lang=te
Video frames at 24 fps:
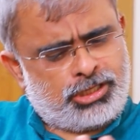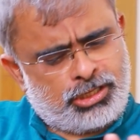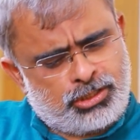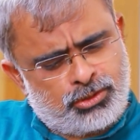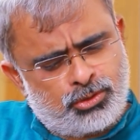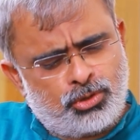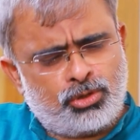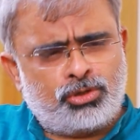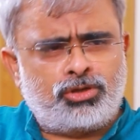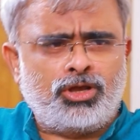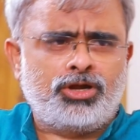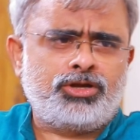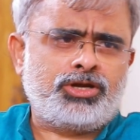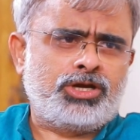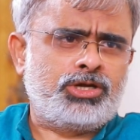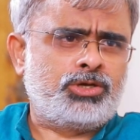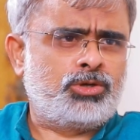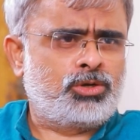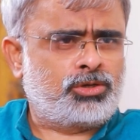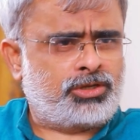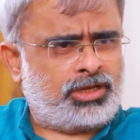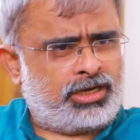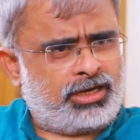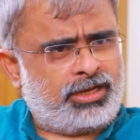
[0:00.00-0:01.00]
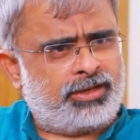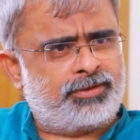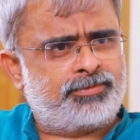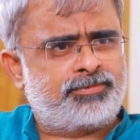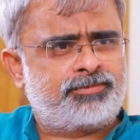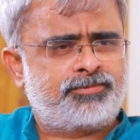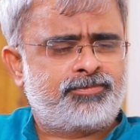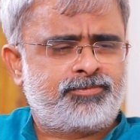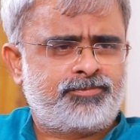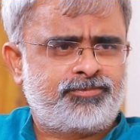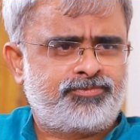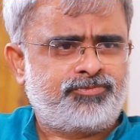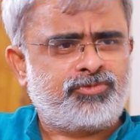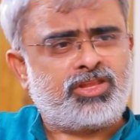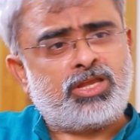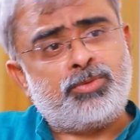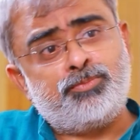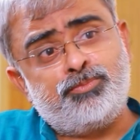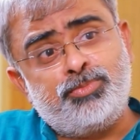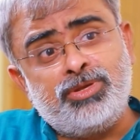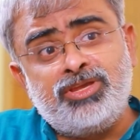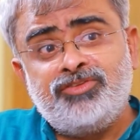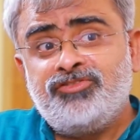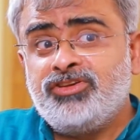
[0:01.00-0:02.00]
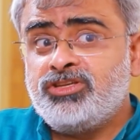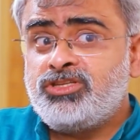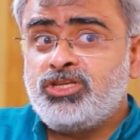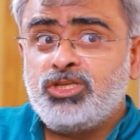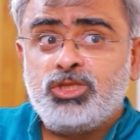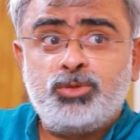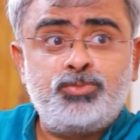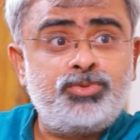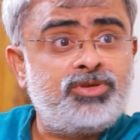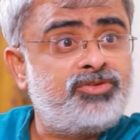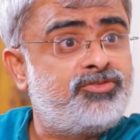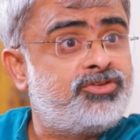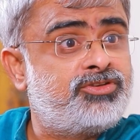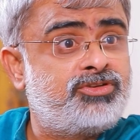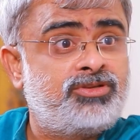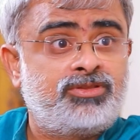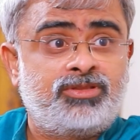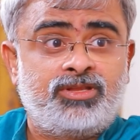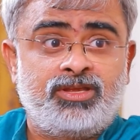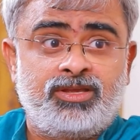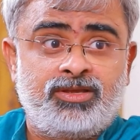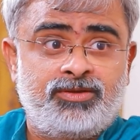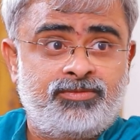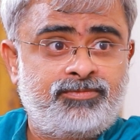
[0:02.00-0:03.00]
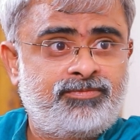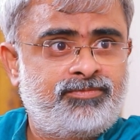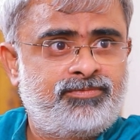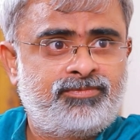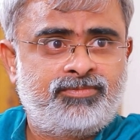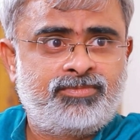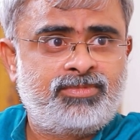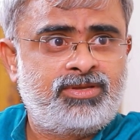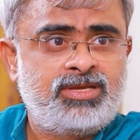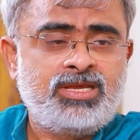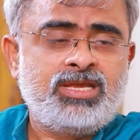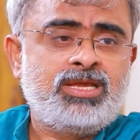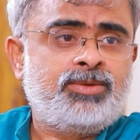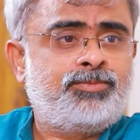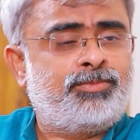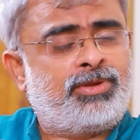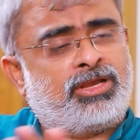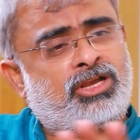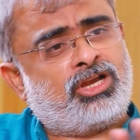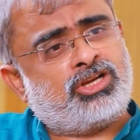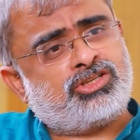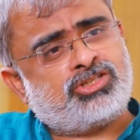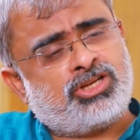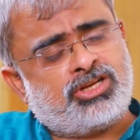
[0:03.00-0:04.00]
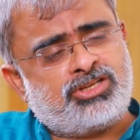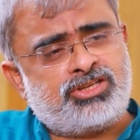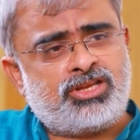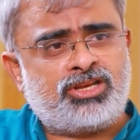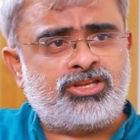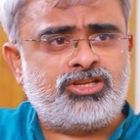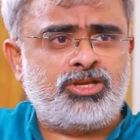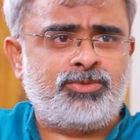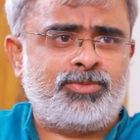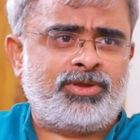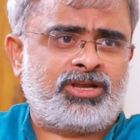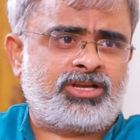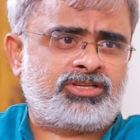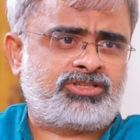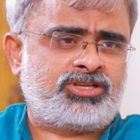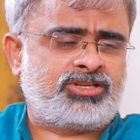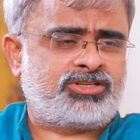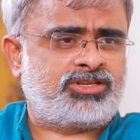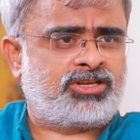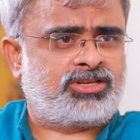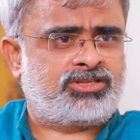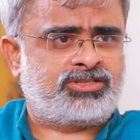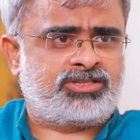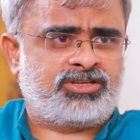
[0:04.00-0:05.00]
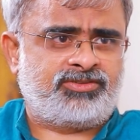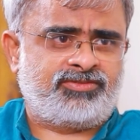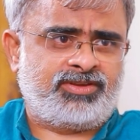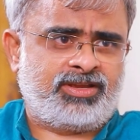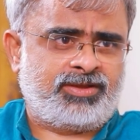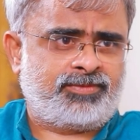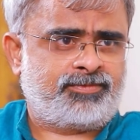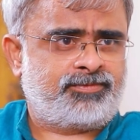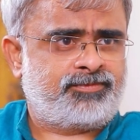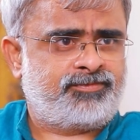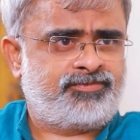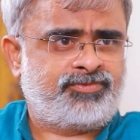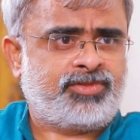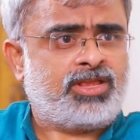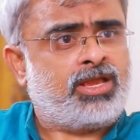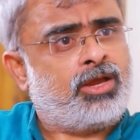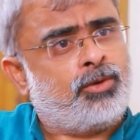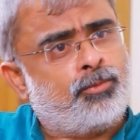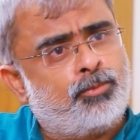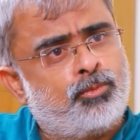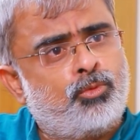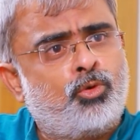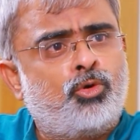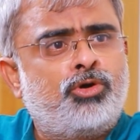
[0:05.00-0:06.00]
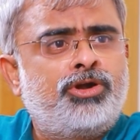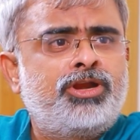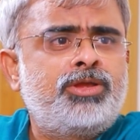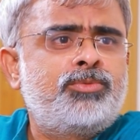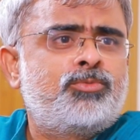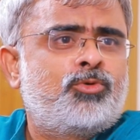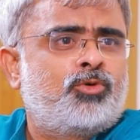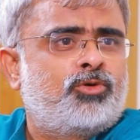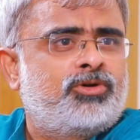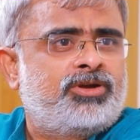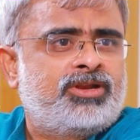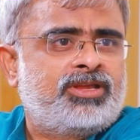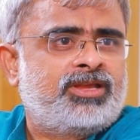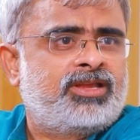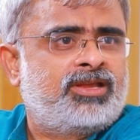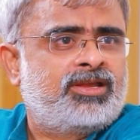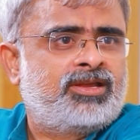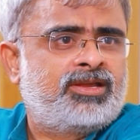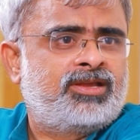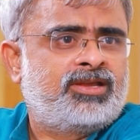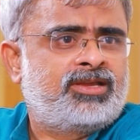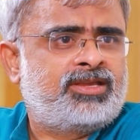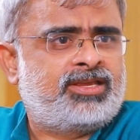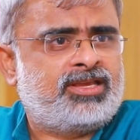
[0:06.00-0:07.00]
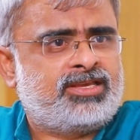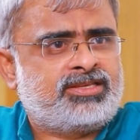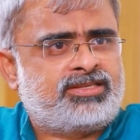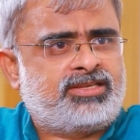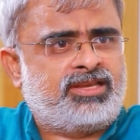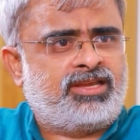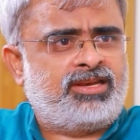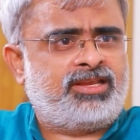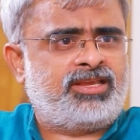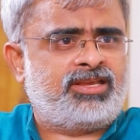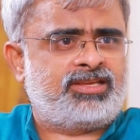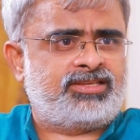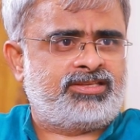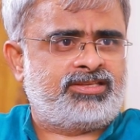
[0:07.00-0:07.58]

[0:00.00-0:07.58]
టెండూల్కర్ టెండూల్కరే పీవీ సింధు పీవీ సింధే మెగాస్టార్ చిరంజీవి మెగాస్టార్ చిరంజీవే మోడీ మోడీయే కేసీఆర్